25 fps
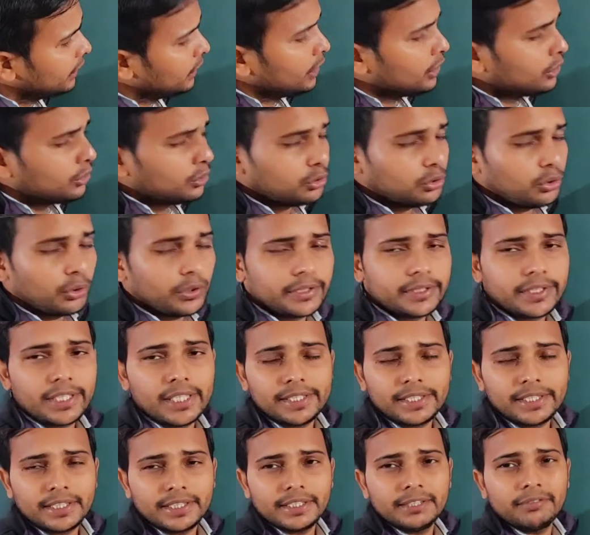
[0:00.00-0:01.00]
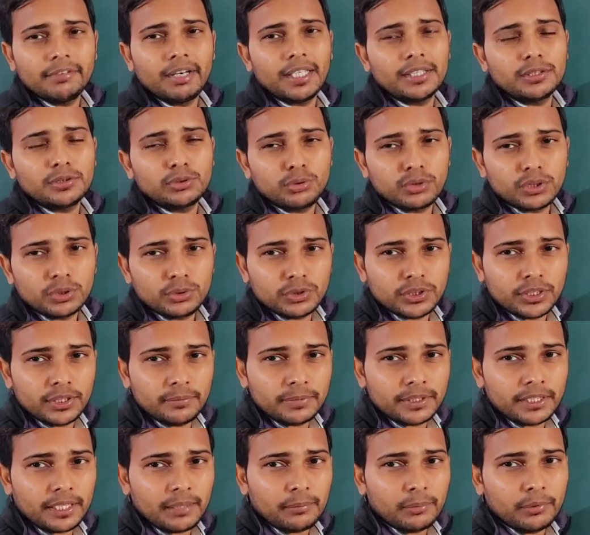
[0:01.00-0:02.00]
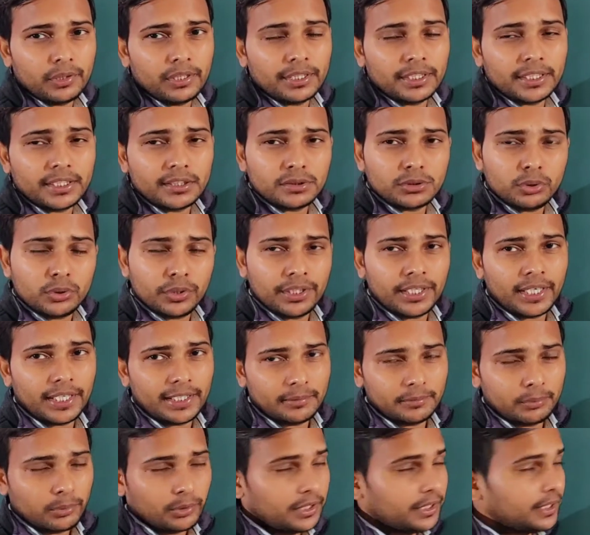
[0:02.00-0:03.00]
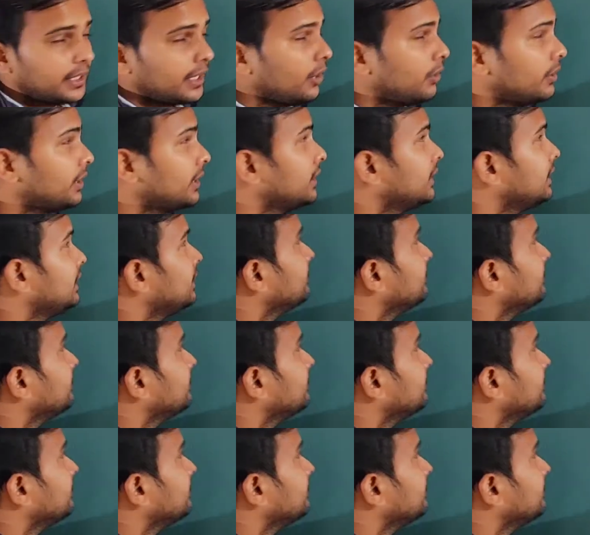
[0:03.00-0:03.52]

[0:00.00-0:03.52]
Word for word: तो जो रिजल्टिंग डिवाइस होगी उसे हम क्या बोलेंगे सोलेनाइट बोलेंगे और हिंदी